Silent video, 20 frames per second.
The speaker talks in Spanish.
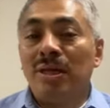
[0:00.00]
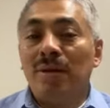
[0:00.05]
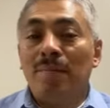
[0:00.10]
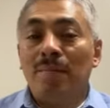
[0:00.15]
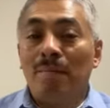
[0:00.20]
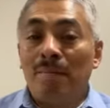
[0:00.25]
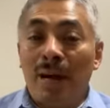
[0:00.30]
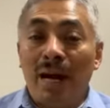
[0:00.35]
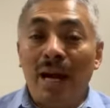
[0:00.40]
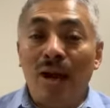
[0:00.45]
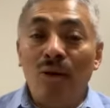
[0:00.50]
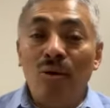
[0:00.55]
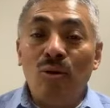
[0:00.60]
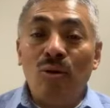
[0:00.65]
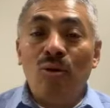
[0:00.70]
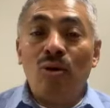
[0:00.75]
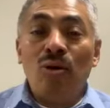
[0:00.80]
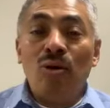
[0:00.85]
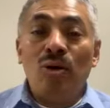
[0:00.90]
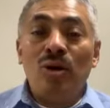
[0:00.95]

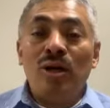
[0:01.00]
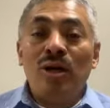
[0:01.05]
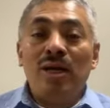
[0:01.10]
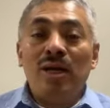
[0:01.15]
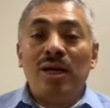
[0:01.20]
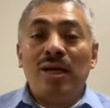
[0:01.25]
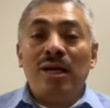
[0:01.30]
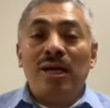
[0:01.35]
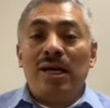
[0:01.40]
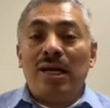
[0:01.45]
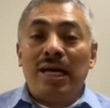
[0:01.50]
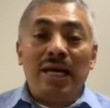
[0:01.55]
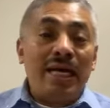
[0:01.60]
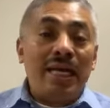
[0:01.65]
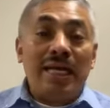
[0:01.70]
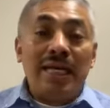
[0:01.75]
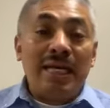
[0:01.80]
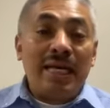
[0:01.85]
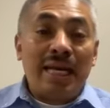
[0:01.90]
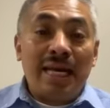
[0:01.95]
malo e
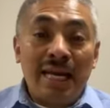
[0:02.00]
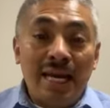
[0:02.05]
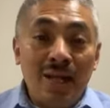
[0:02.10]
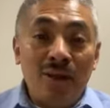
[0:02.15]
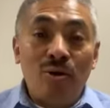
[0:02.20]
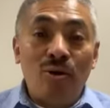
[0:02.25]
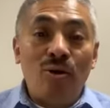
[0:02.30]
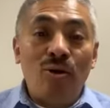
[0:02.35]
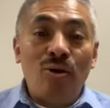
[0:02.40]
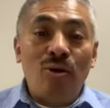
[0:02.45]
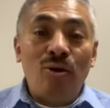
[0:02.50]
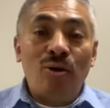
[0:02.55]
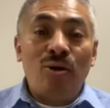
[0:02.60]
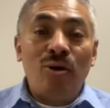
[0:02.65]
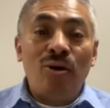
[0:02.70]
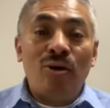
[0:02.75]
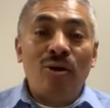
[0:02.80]
incrédulo